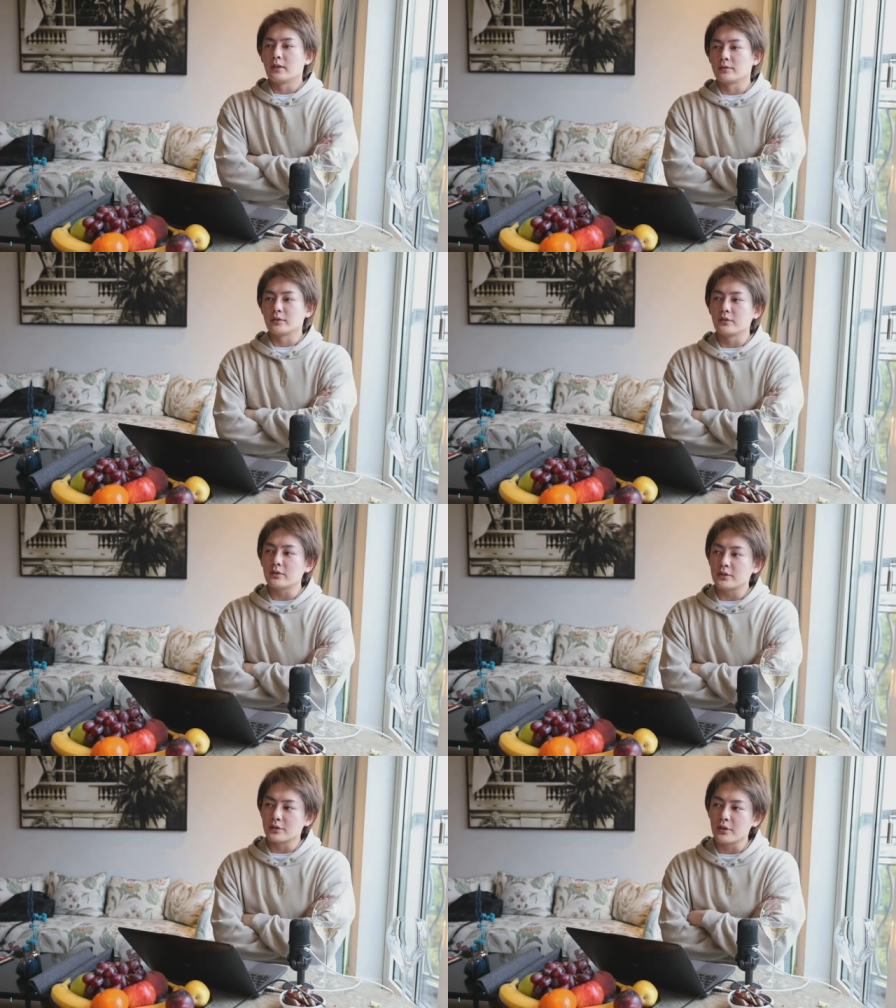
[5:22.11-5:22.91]
そ
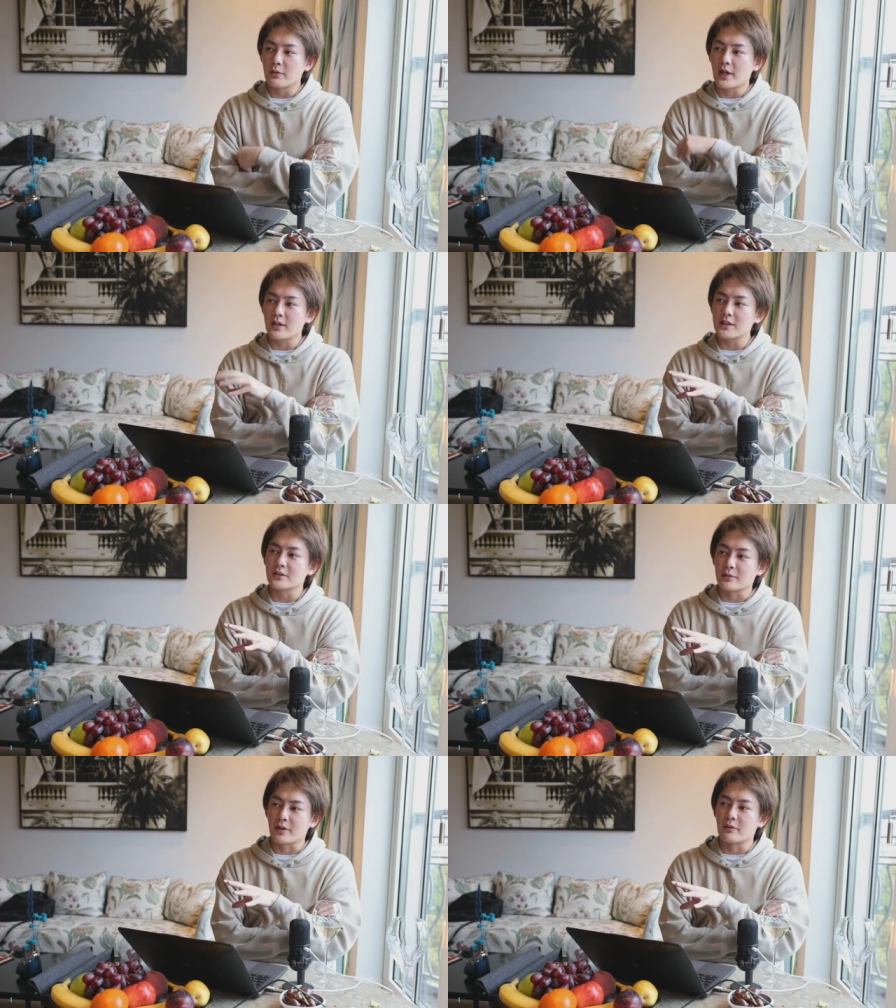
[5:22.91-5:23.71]
のそういう悪い
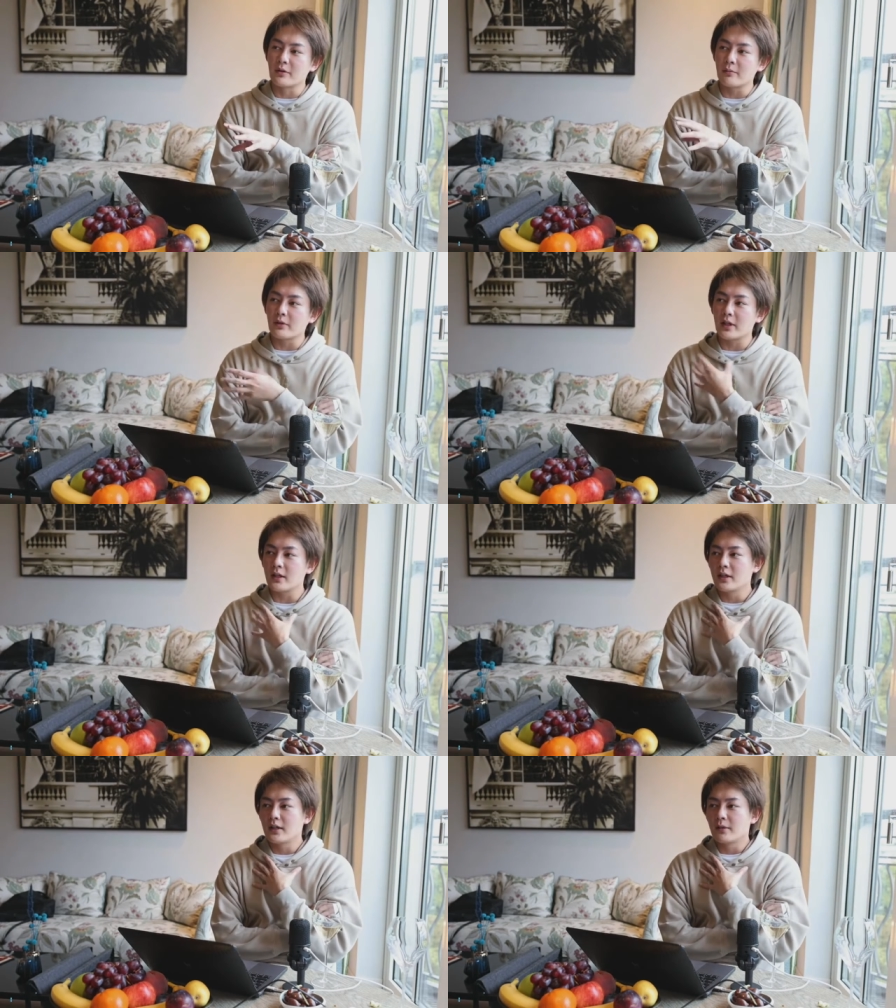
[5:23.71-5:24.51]
側面俺も
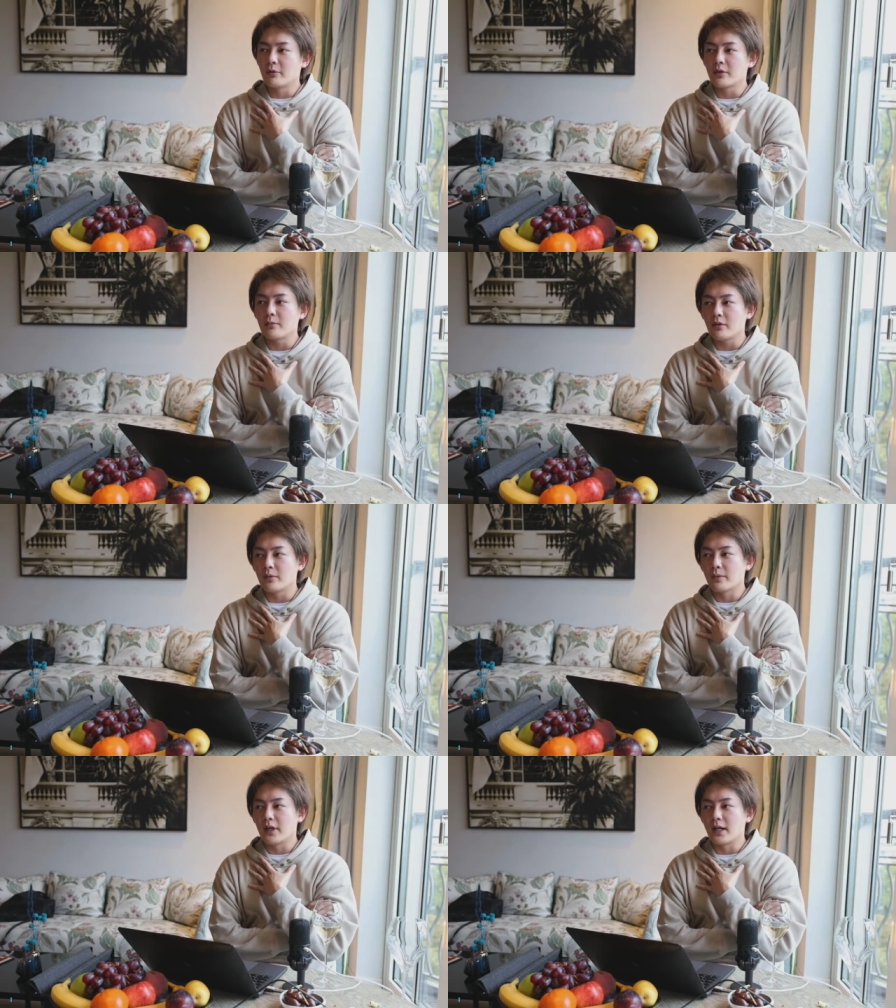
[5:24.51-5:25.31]
ね僕
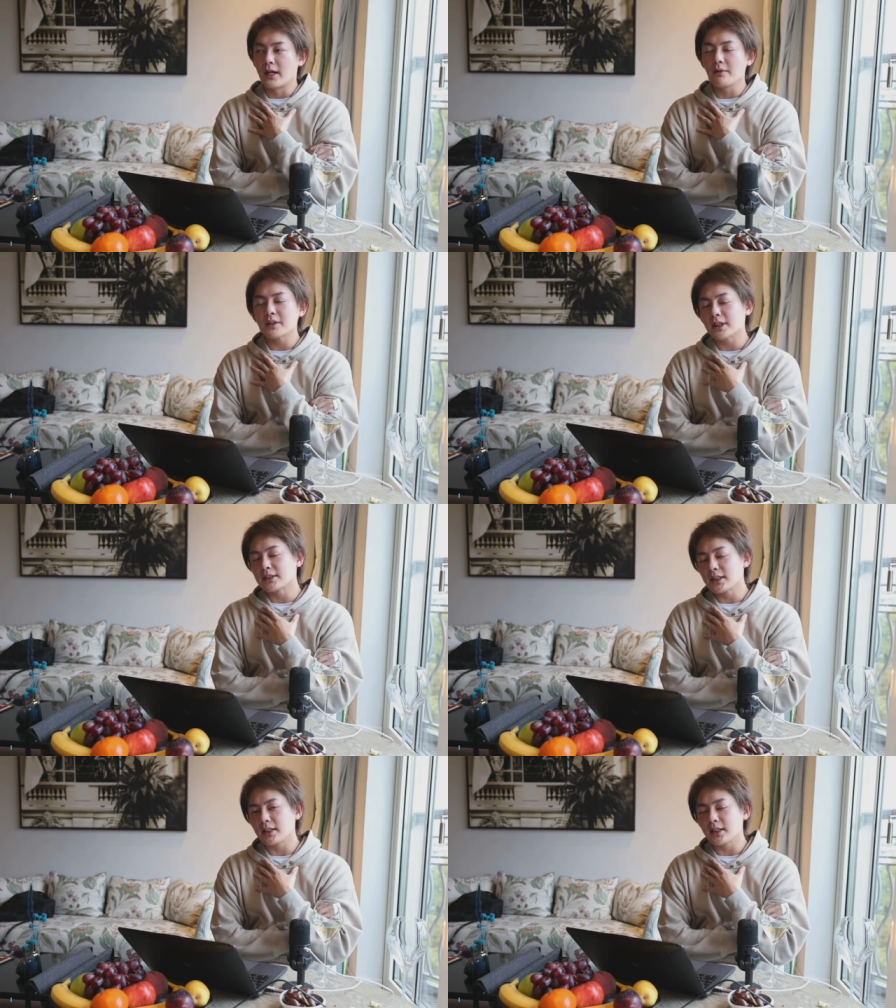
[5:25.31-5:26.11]
もあれはさ
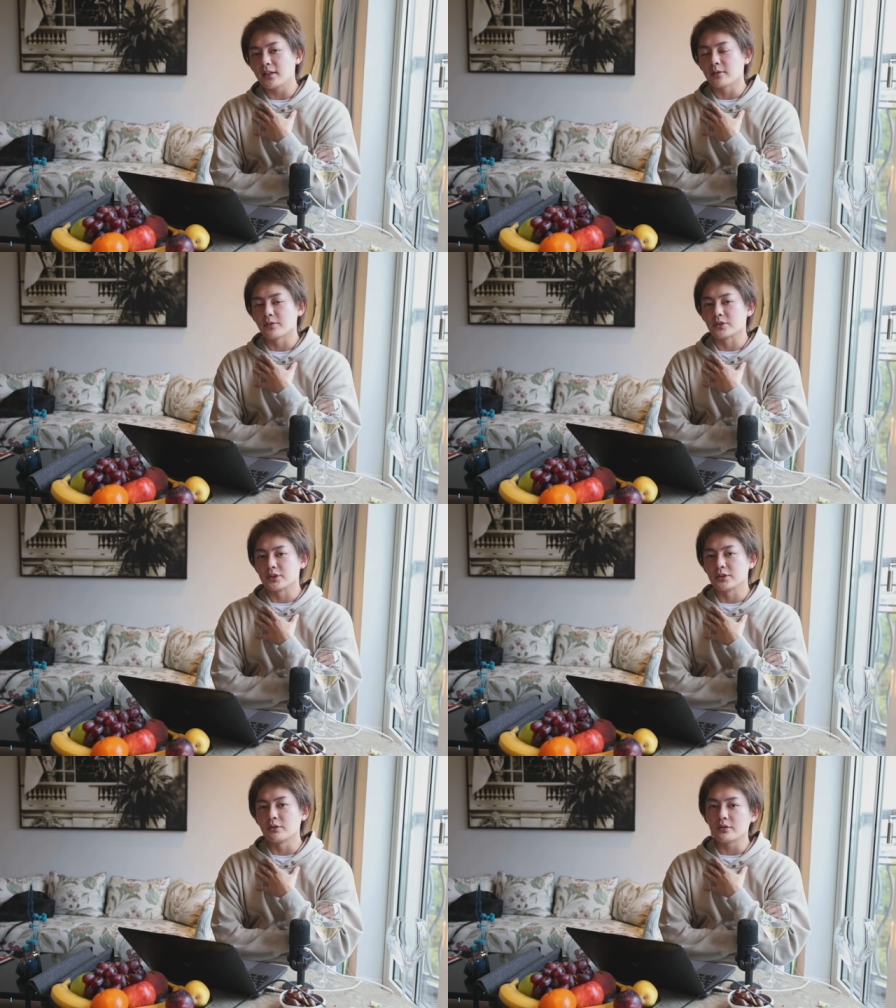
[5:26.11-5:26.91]
すがにないと思う
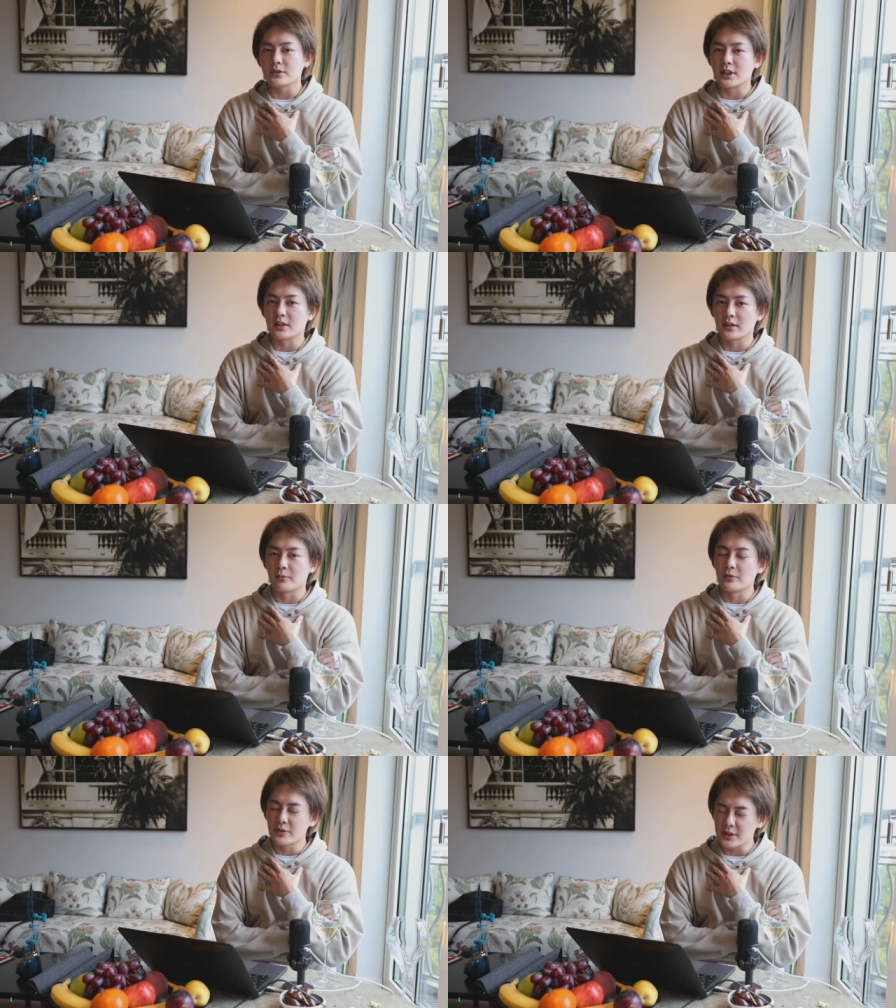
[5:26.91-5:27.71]
し奥野さんに
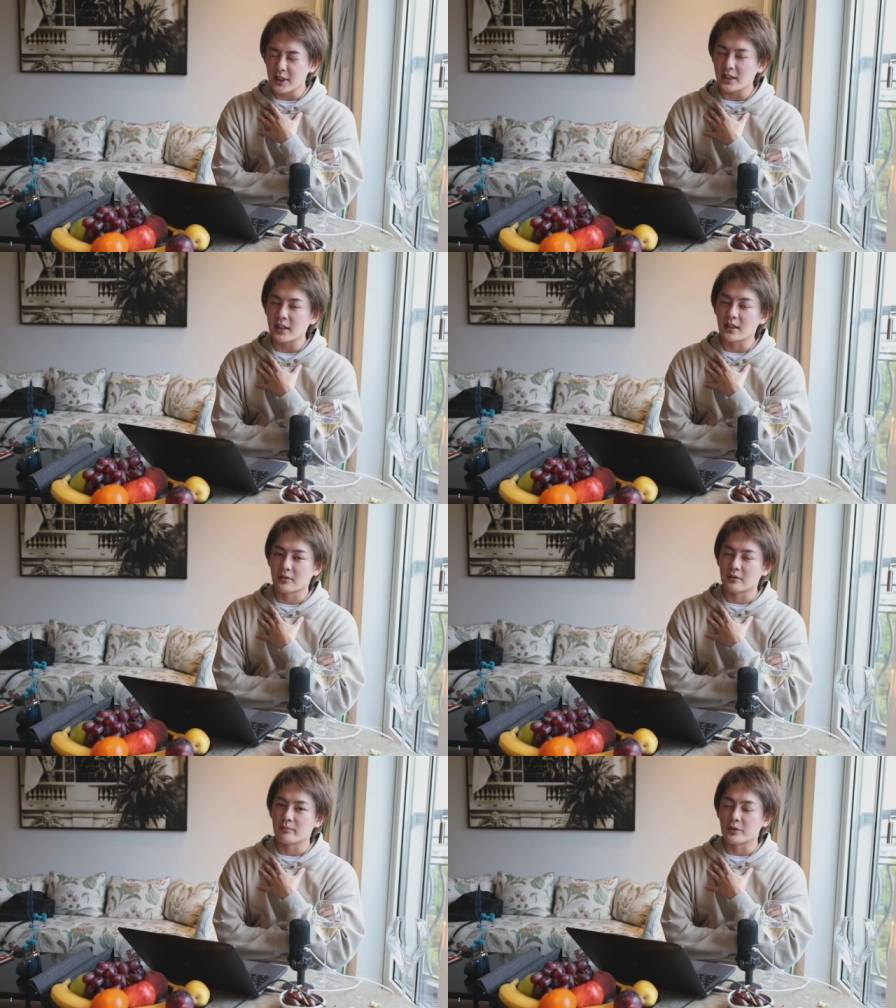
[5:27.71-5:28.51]
は申し訳ないけ
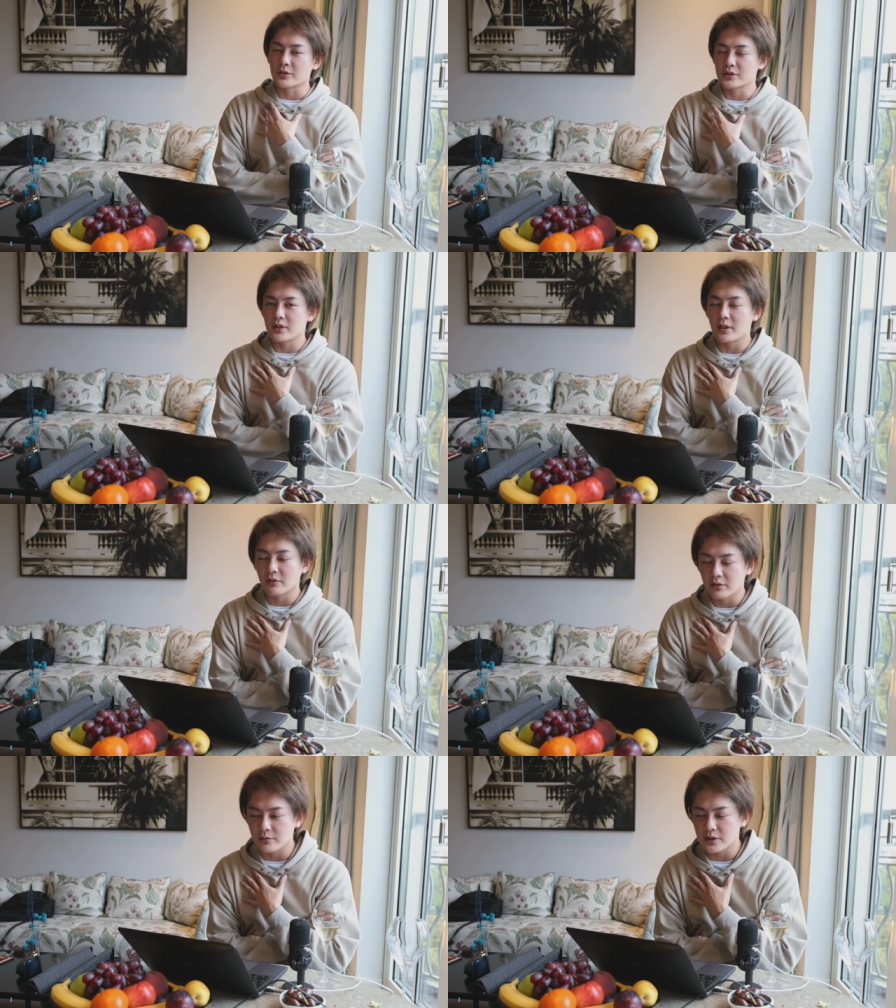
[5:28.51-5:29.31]
ど、まあ、年上で
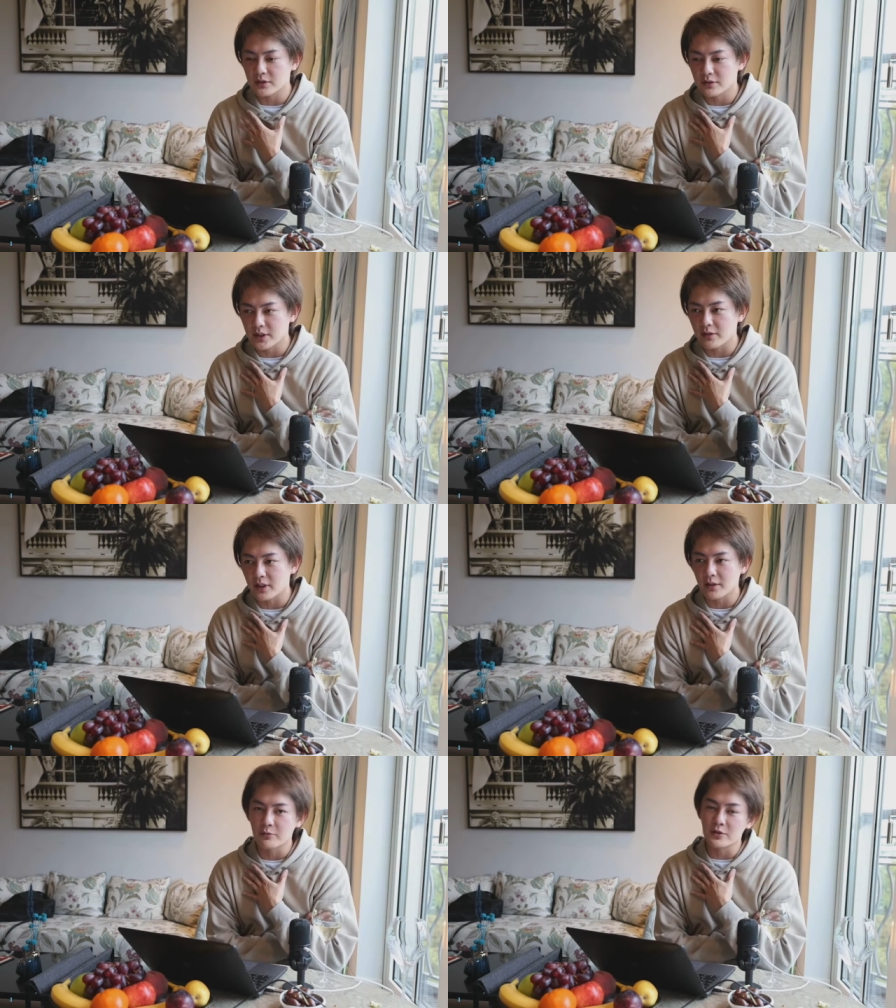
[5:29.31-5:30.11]
本当も年上の
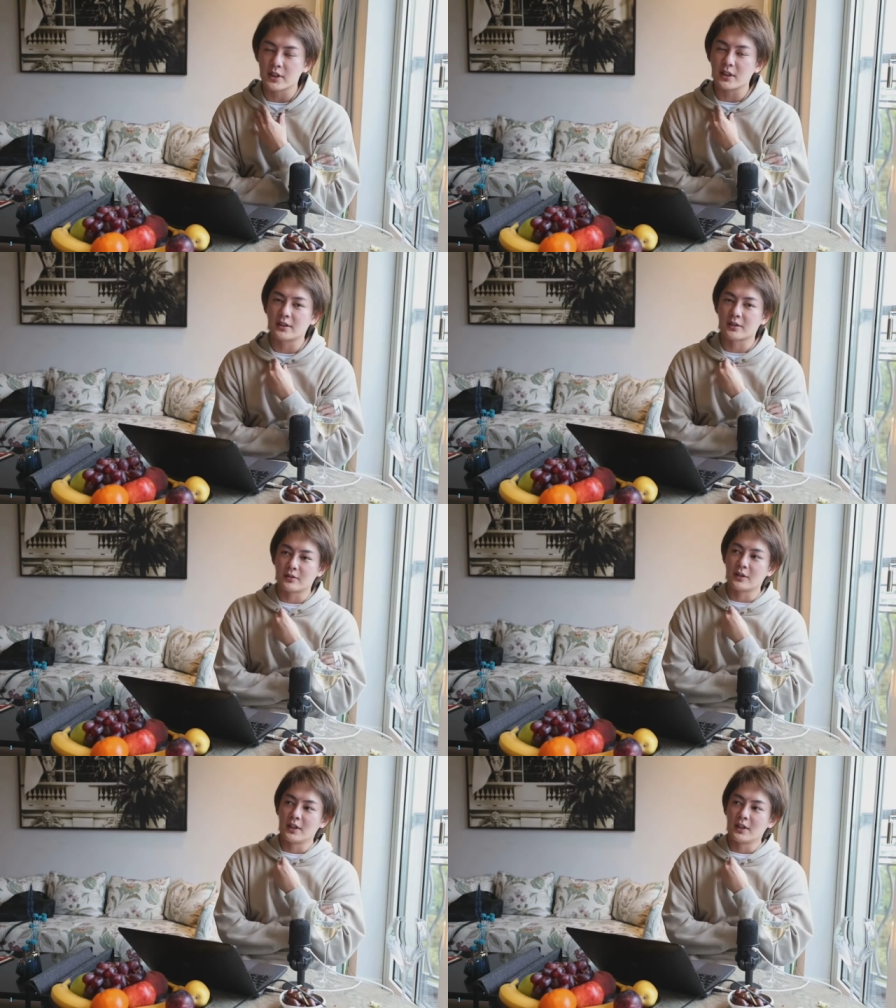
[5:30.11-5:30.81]
方に申し訳ないんだけど